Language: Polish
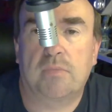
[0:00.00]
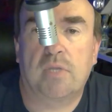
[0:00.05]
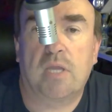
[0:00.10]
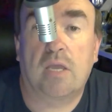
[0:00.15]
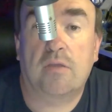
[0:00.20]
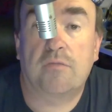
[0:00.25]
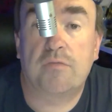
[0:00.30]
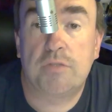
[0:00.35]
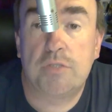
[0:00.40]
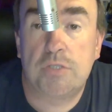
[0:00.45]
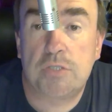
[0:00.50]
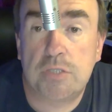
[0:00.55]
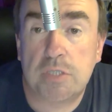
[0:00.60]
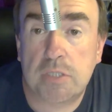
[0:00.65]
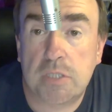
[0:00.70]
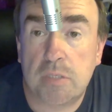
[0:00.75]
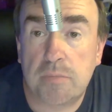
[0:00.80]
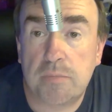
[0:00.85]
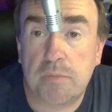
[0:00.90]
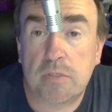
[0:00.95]
Jak widzicie,
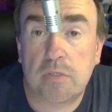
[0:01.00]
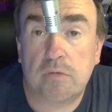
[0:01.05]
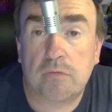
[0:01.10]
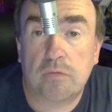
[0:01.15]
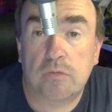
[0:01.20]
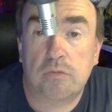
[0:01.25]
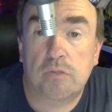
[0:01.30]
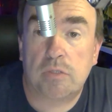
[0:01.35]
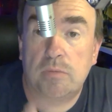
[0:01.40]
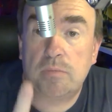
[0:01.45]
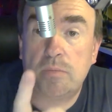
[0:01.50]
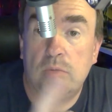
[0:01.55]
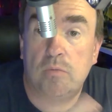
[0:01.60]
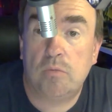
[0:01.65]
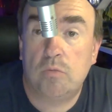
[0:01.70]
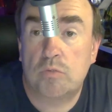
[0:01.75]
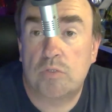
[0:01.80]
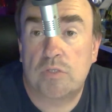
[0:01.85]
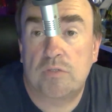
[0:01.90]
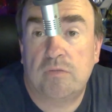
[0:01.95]
ten mikrofon, który był
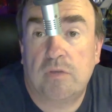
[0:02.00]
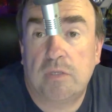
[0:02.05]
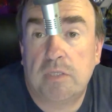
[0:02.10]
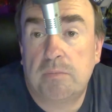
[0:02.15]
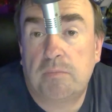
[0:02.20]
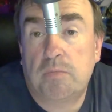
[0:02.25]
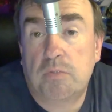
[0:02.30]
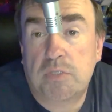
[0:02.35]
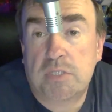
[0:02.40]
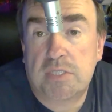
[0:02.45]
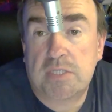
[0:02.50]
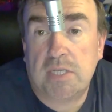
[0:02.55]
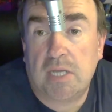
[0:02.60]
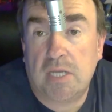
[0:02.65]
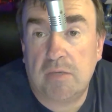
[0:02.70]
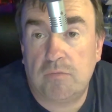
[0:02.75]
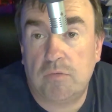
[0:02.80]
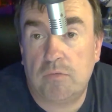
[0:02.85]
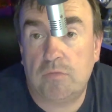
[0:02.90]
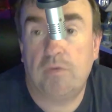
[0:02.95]
używany podczas
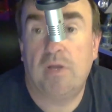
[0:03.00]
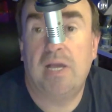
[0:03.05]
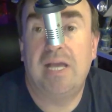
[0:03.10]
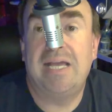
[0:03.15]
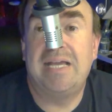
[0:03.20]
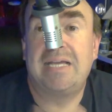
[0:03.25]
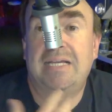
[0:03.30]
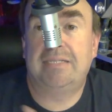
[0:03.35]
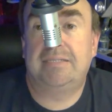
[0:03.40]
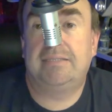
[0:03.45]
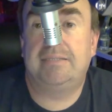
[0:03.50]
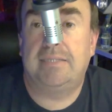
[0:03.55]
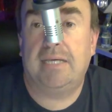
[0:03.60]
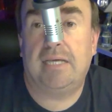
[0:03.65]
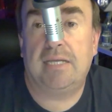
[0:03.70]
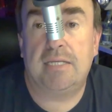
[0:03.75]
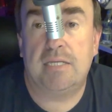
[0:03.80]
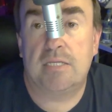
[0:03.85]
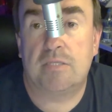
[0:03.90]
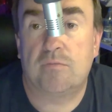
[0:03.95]
live'ów,
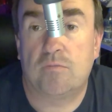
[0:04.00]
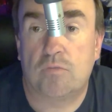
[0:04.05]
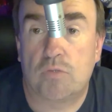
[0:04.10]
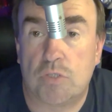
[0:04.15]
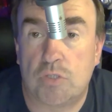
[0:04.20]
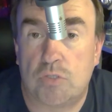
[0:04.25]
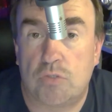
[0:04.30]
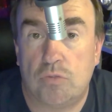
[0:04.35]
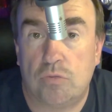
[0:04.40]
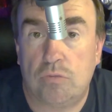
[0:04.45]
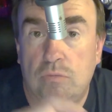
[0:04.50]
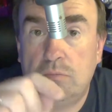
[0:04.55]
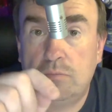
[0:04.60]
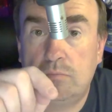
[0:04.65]
dalej jest w użyciu.